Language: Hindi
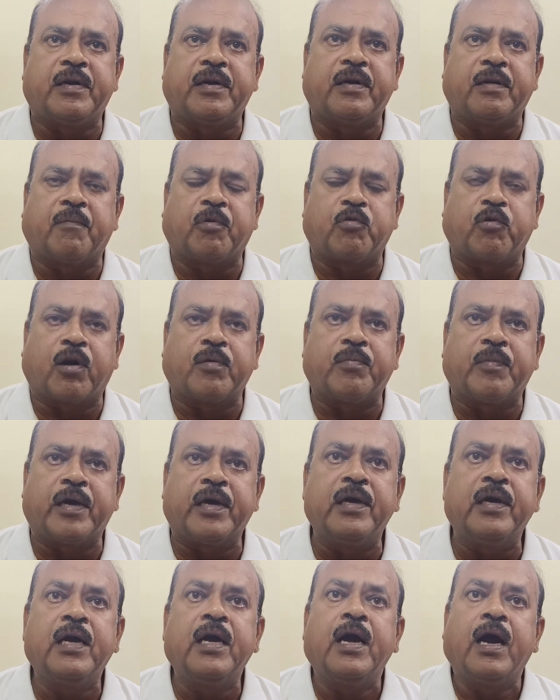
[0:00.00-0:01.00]
नंबर वन में
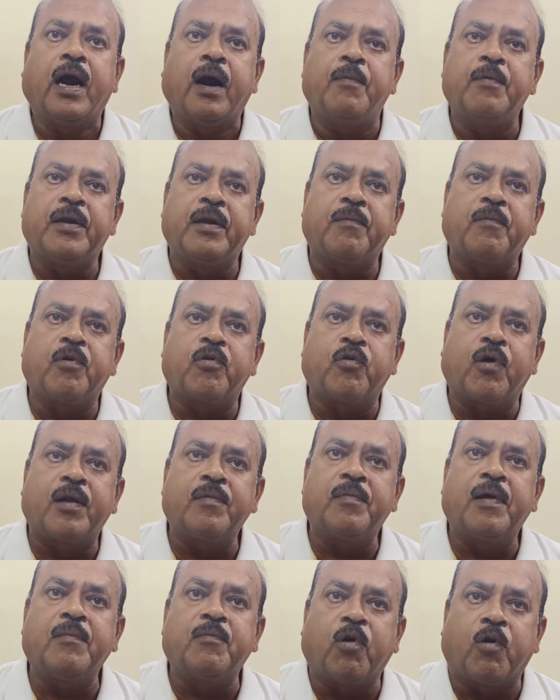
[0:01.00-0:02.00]
है अभी नंबर
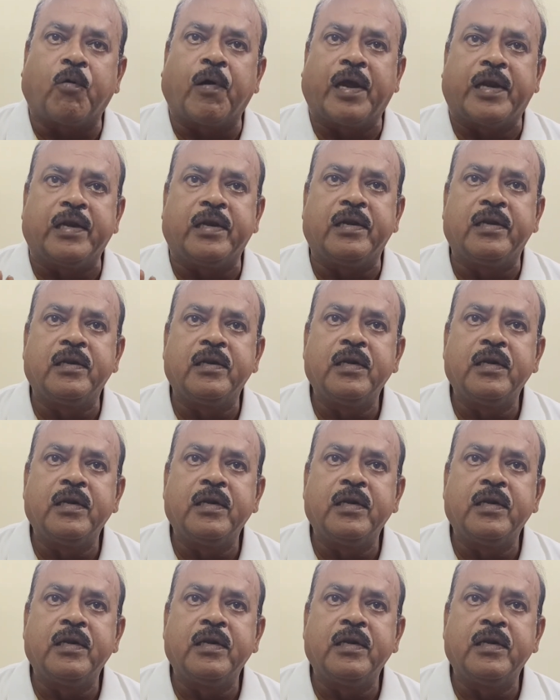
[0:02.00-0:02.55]
वन में मोबाइल